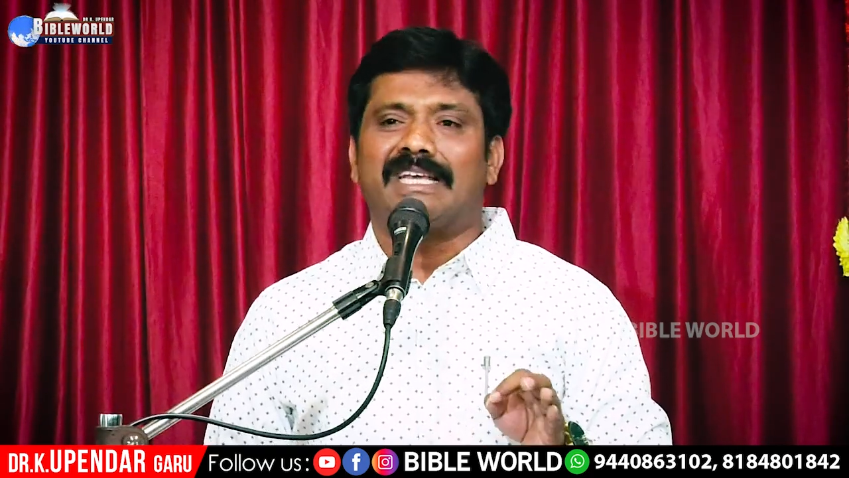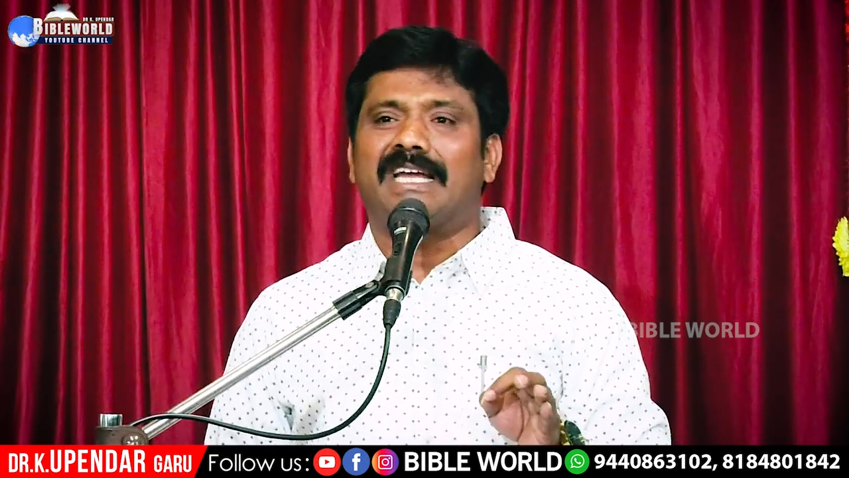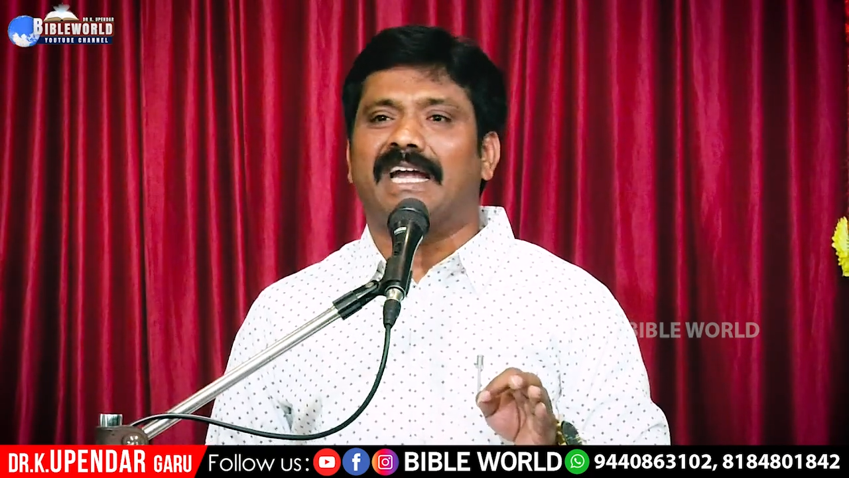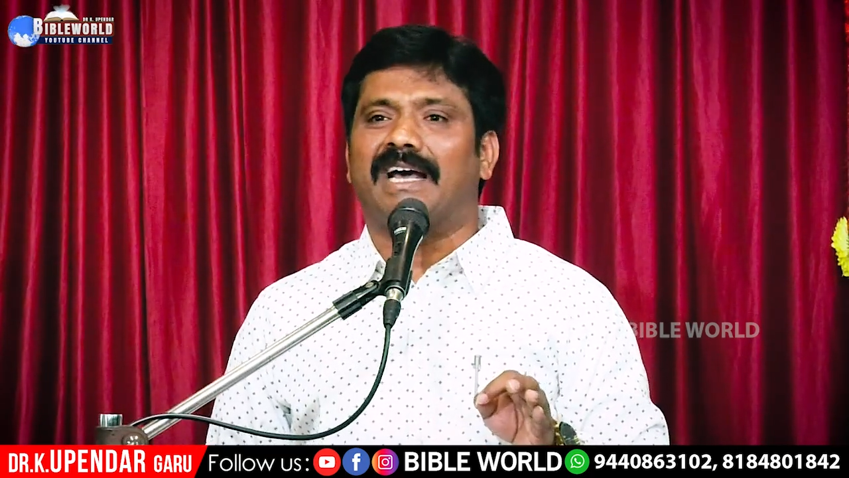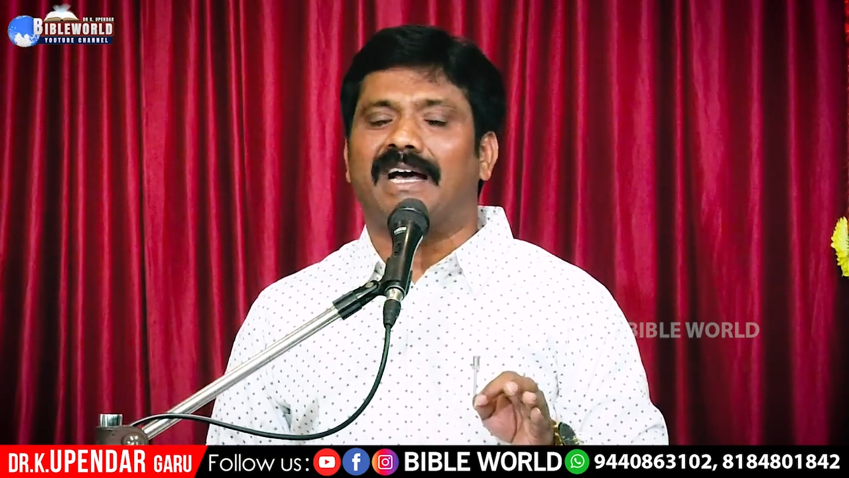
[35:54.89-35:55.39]

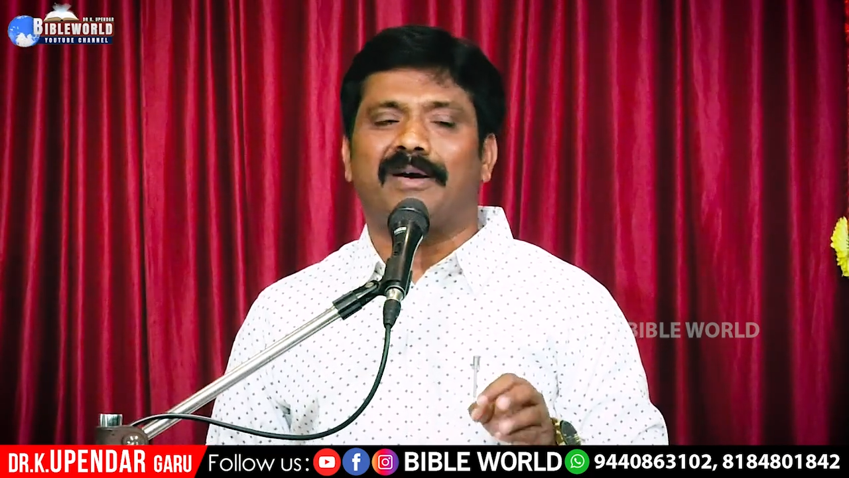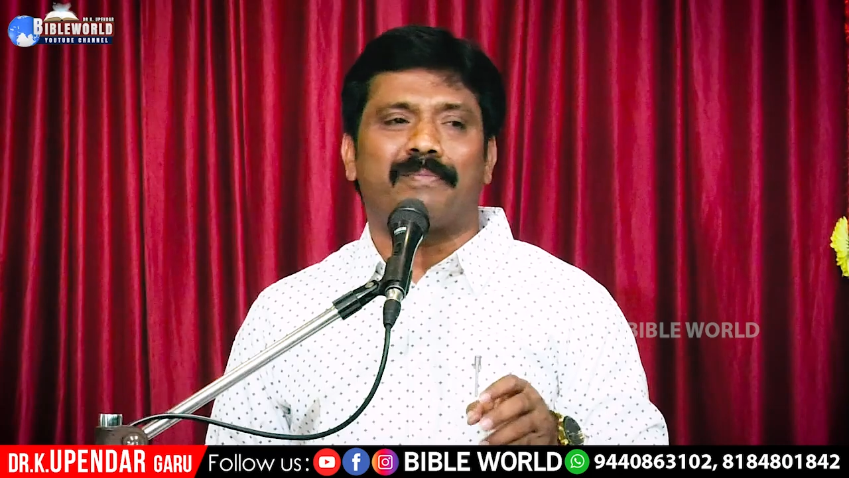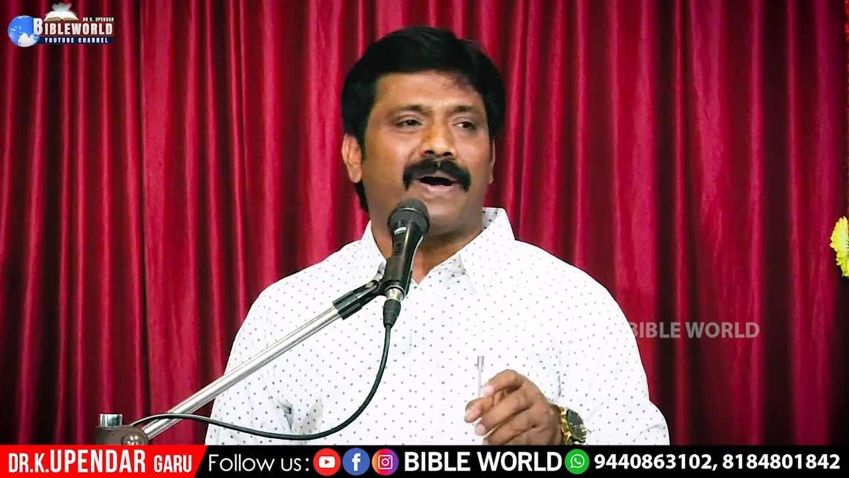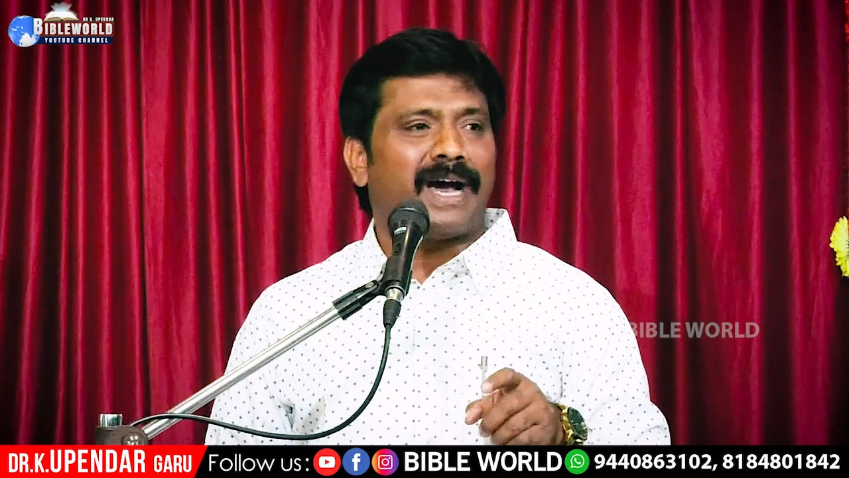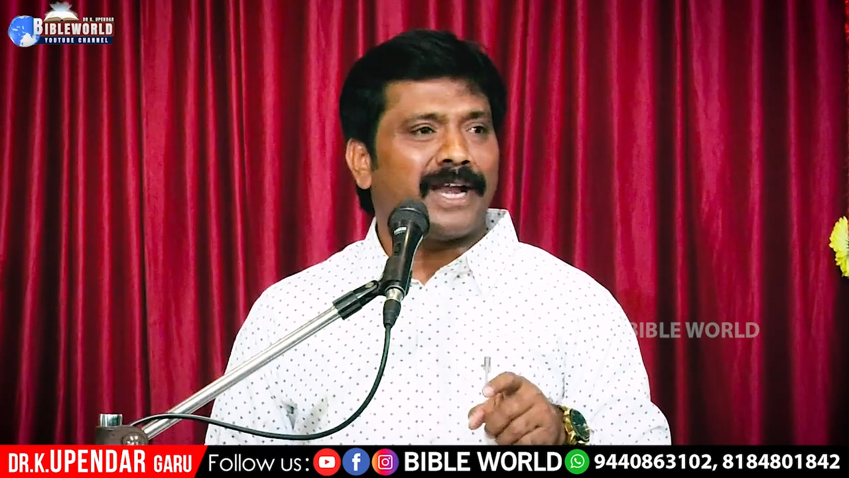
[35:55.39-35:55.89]
ఇక్కడ
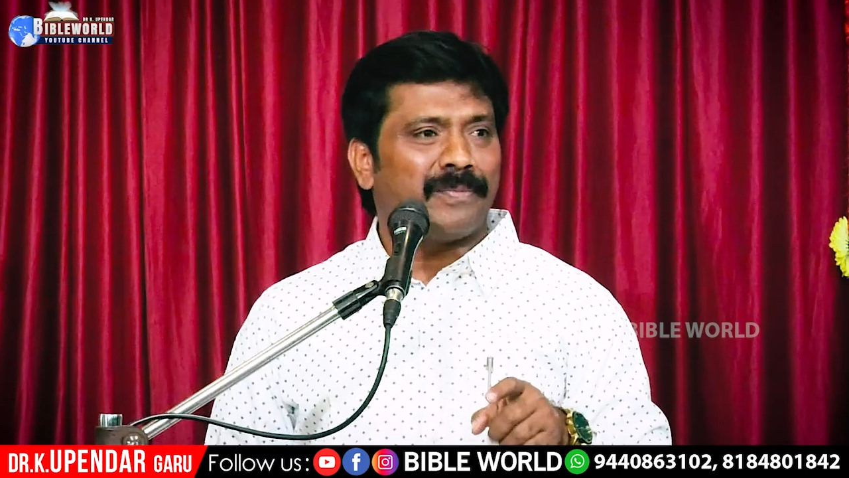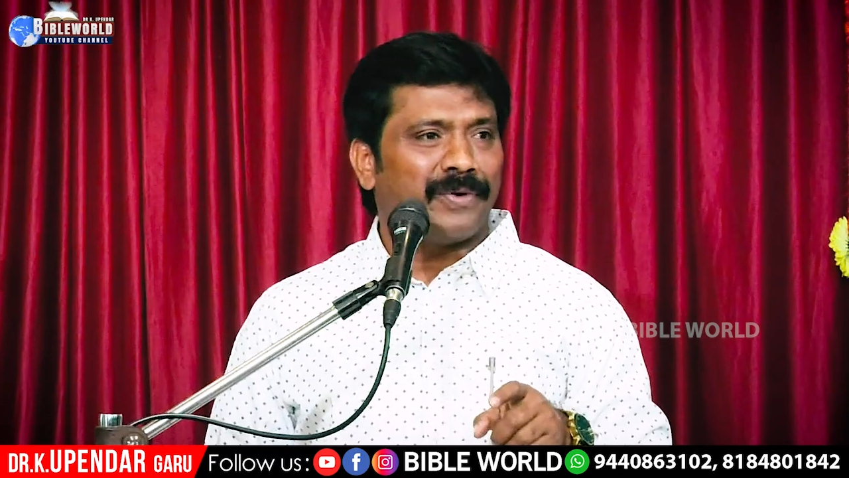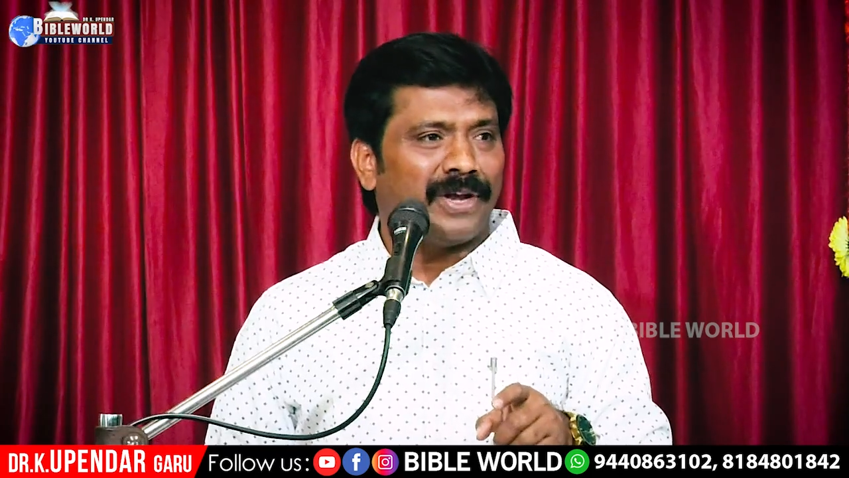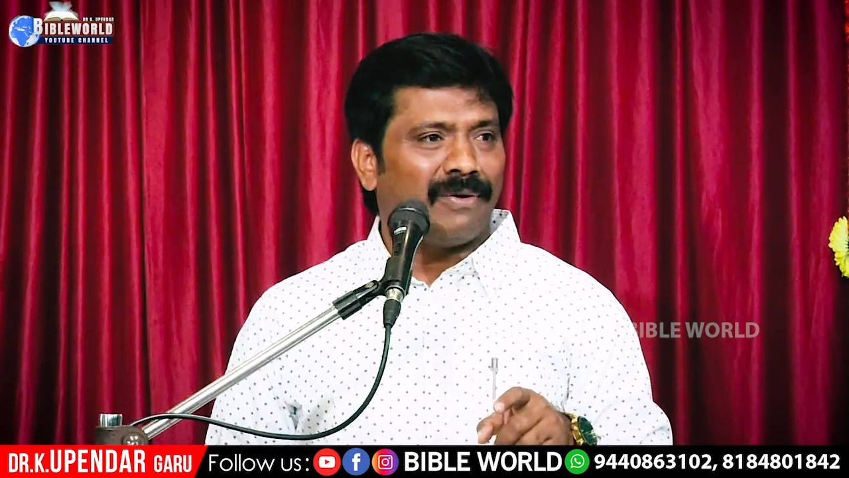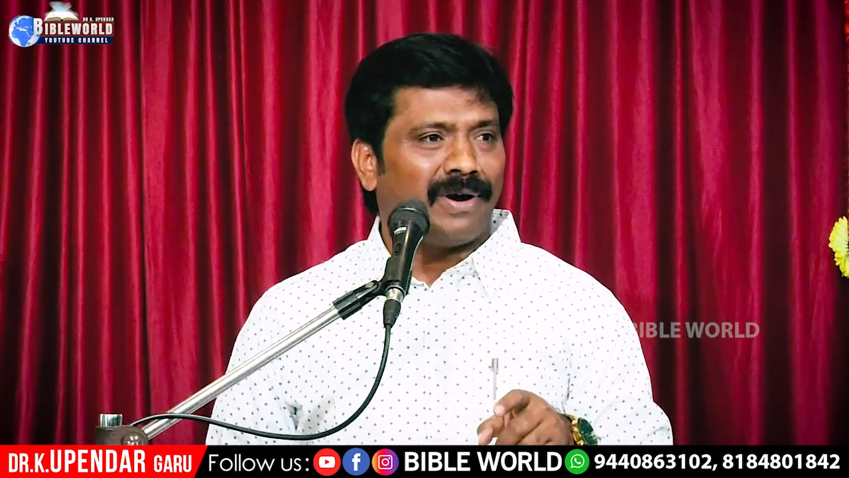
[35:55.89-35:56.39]

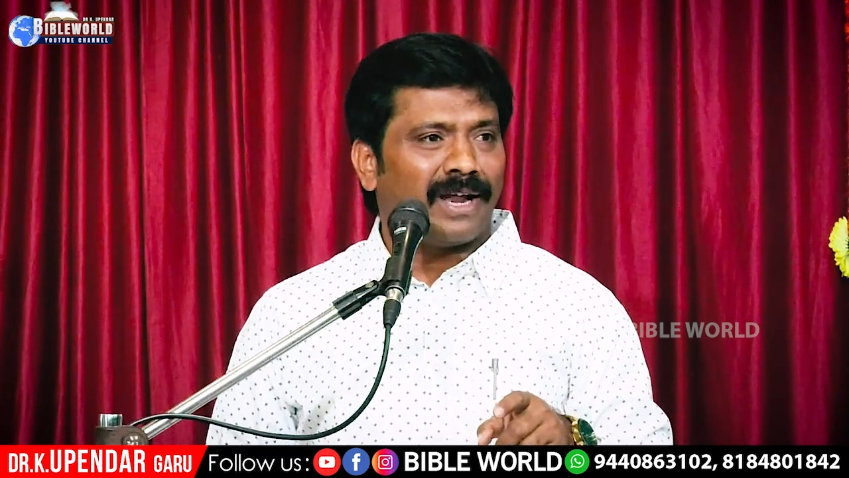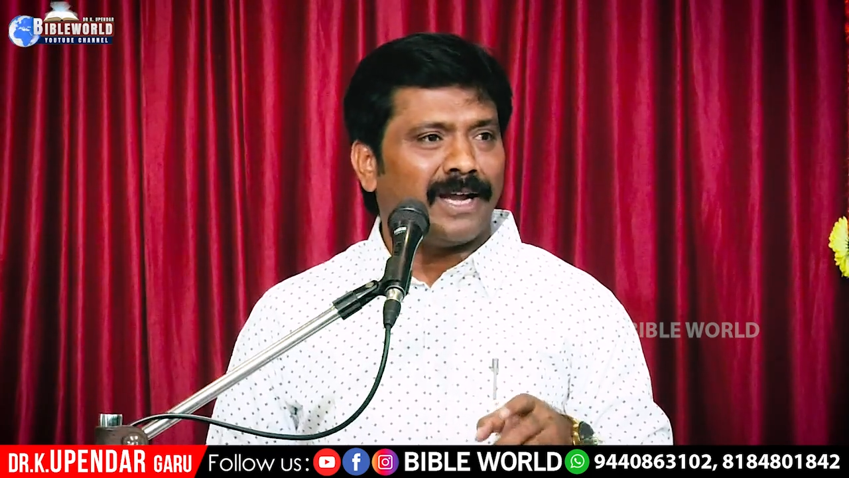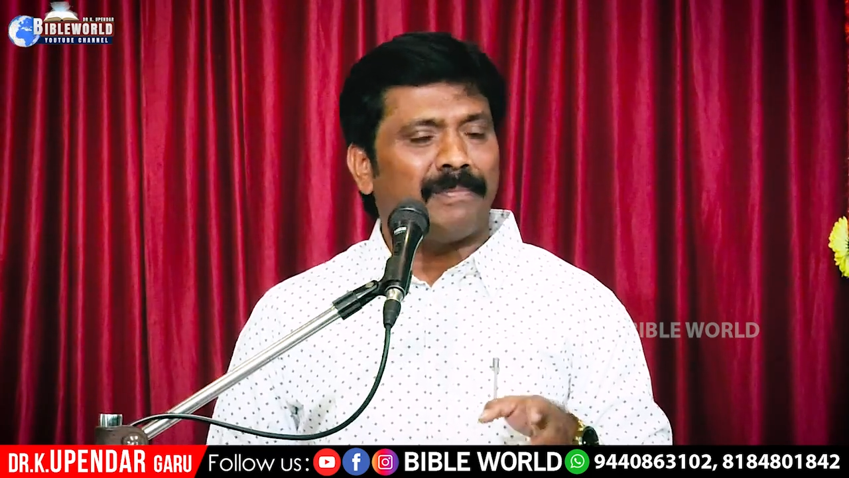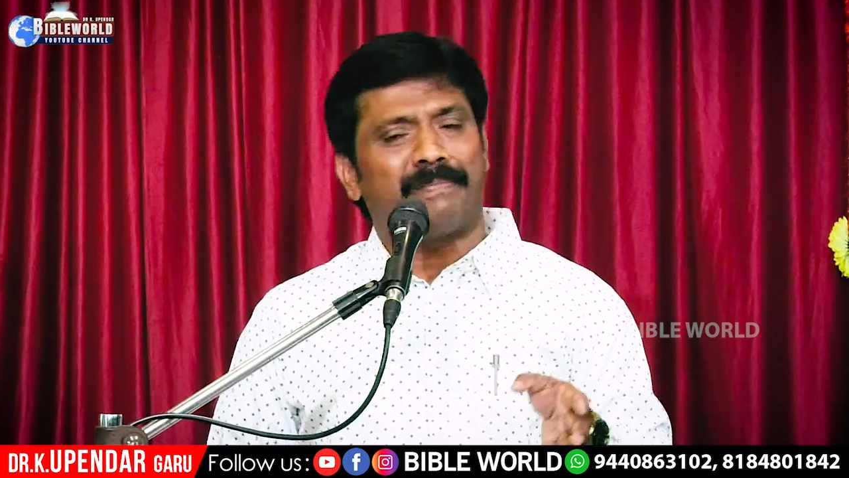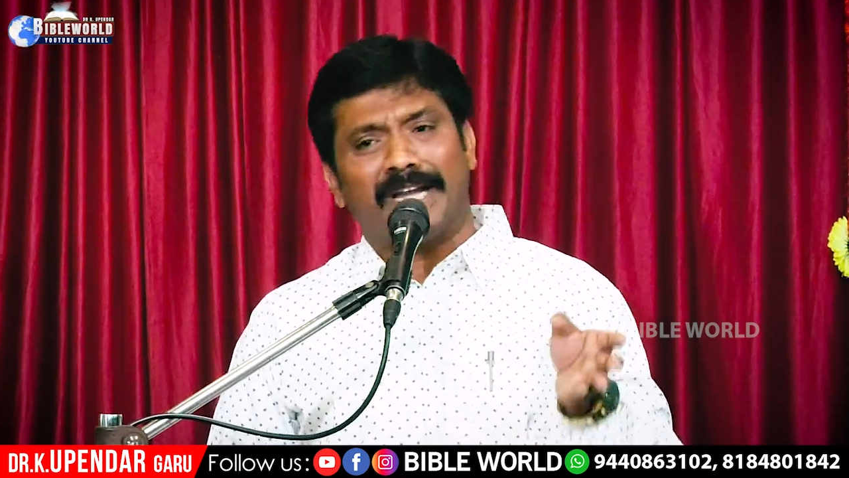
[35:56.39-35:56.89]
పారిపోయిన
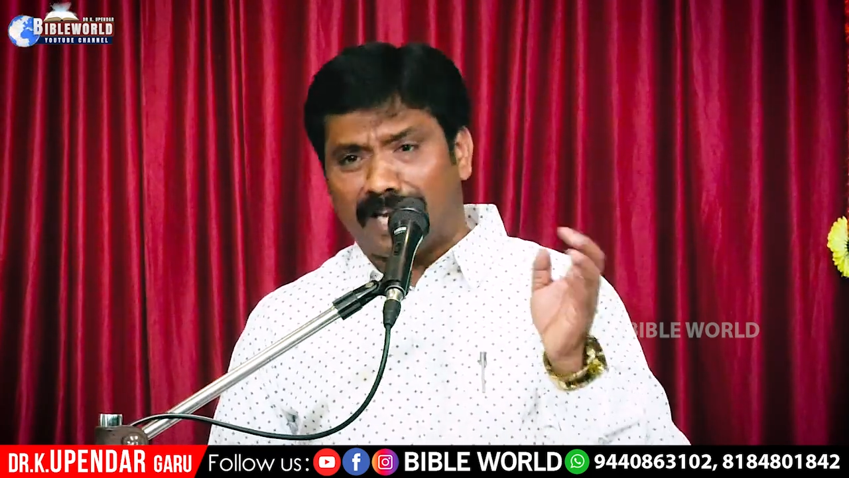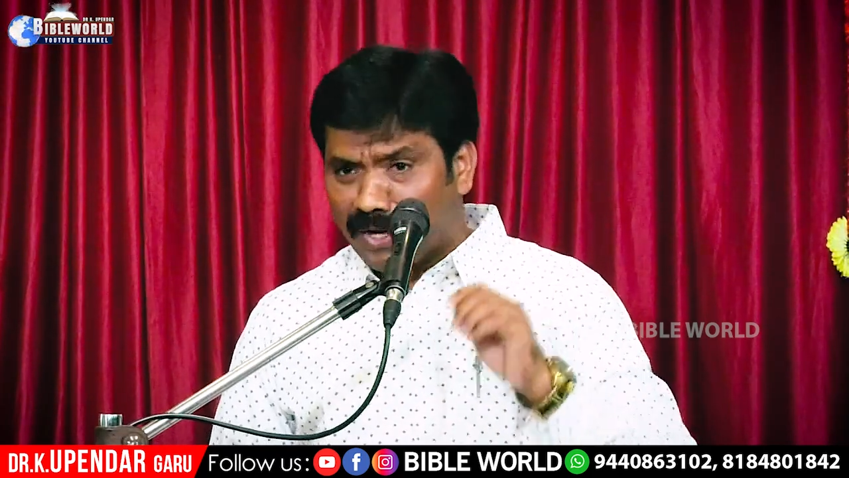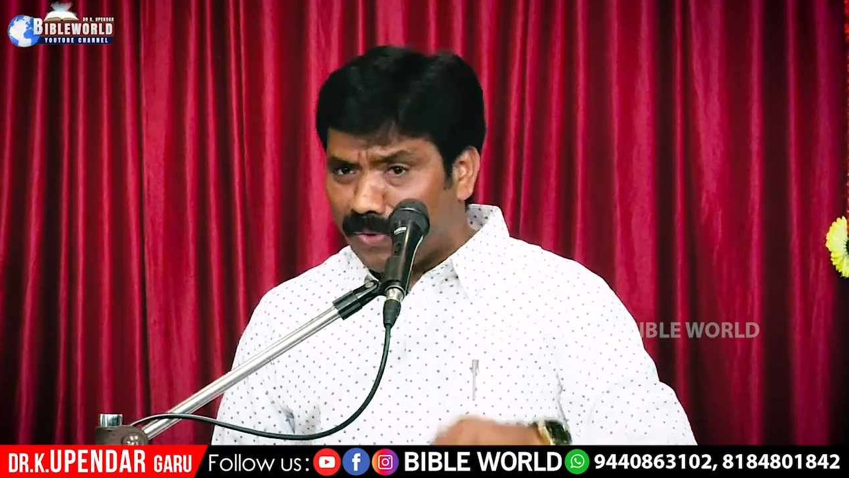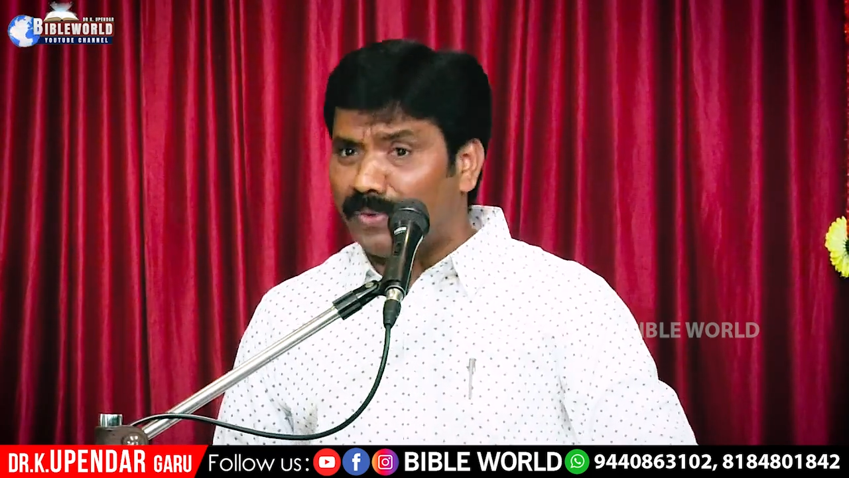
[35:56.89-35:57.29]
వాడైనప్పటికీ